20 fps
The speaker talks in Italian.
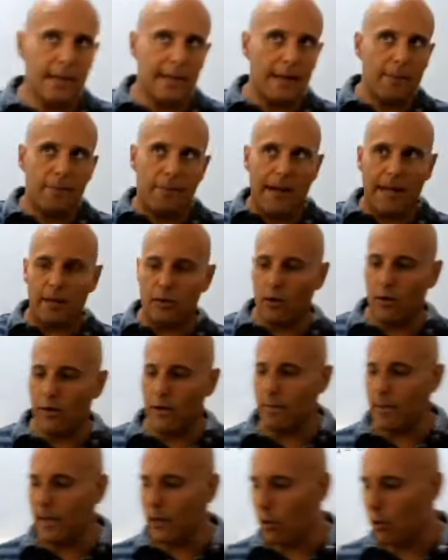del, pendolo,
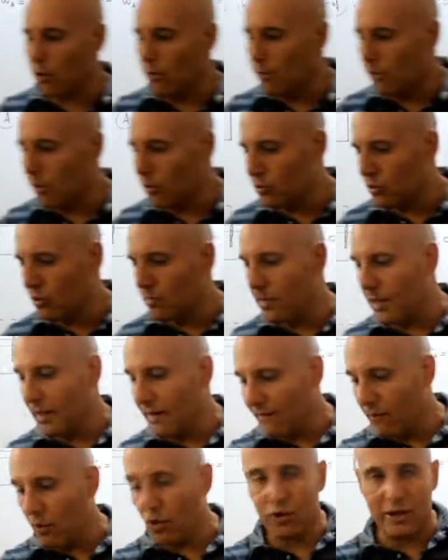del pendolo composto in B,
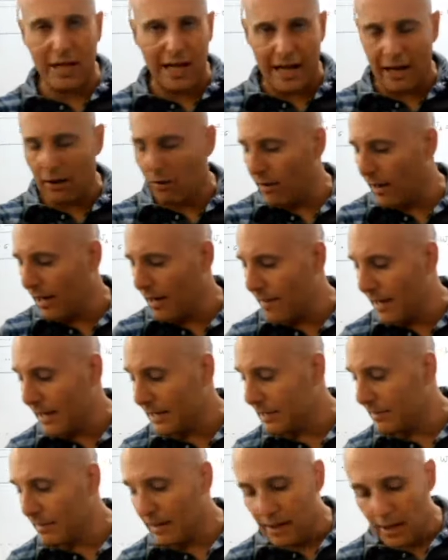velocità angolare
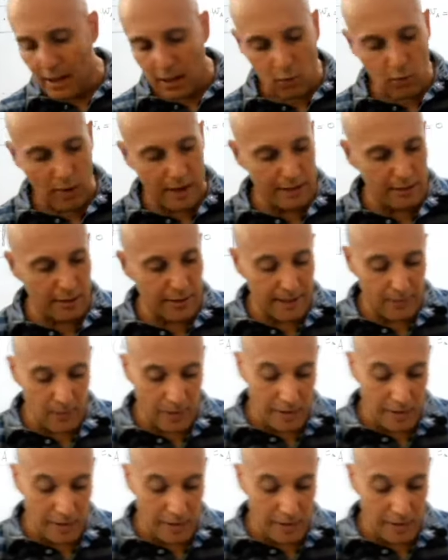massima. Questo andremo a